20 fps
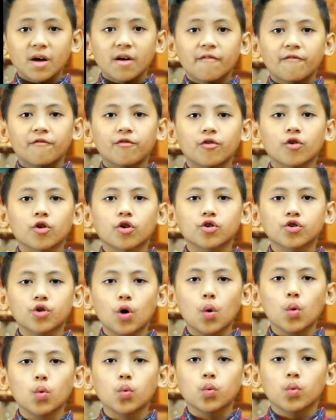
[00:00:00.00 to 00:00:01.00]
For
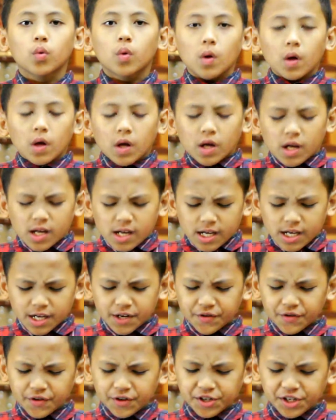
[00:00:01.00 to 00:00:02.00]
though
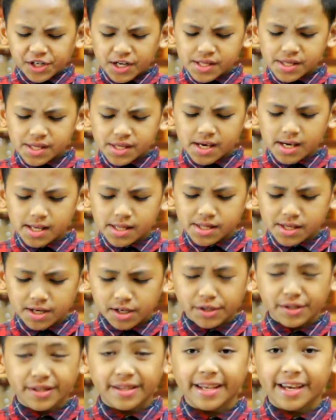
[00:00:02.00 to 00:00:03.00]
he reaches his
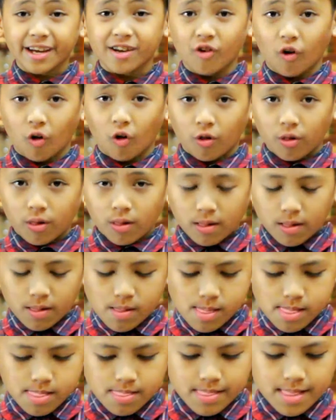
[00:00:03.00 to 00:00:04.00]
earthly goal,
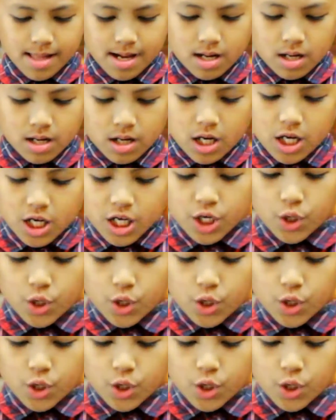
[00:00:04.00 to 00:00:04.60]
he